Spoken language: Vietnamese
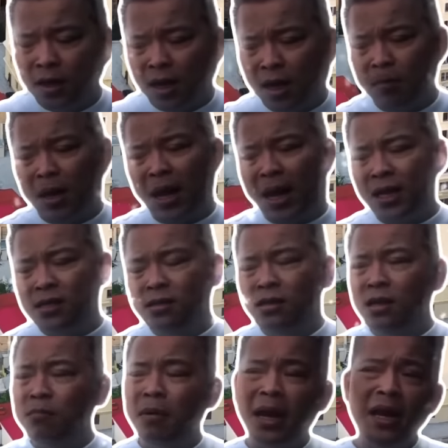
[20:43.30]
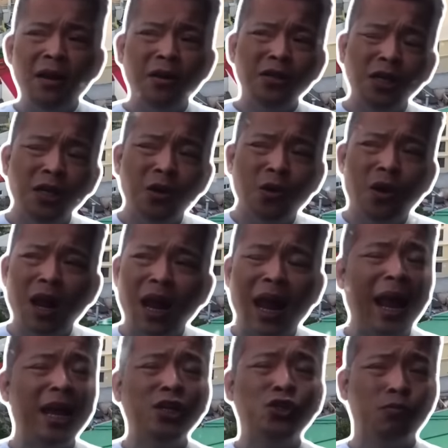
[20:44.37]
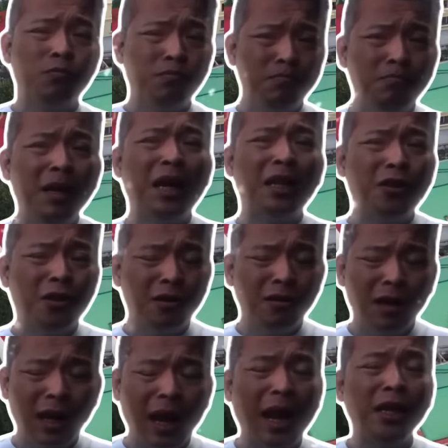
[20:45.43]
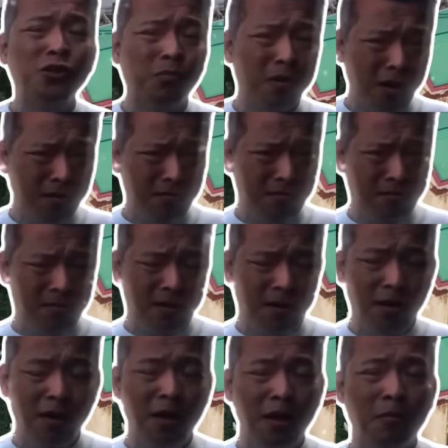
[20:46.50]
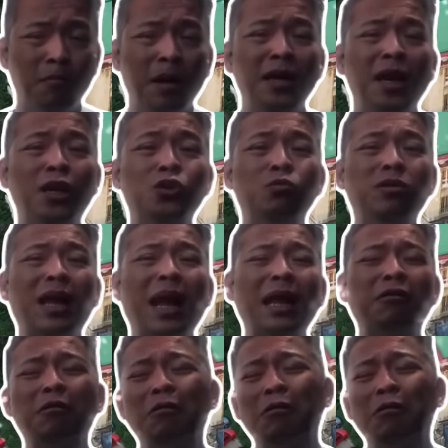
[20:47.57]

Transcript: à, mà ngày xưa Mỹ nó chỉ có hai chục megaton hai chục thôi bây giờ chúng ta